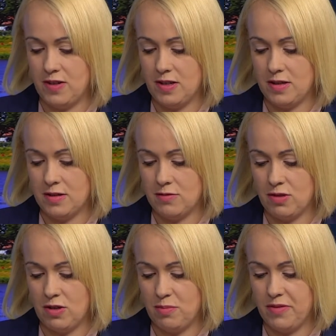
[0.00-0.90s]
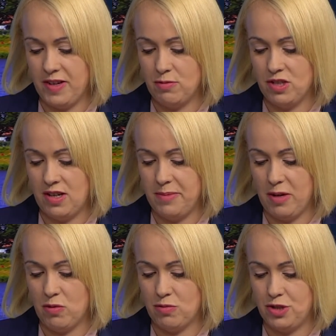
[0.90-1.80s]
e, które odbywają się na
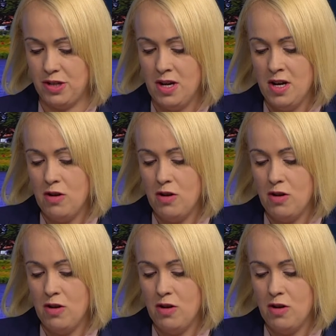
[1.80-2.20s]
Białorusi.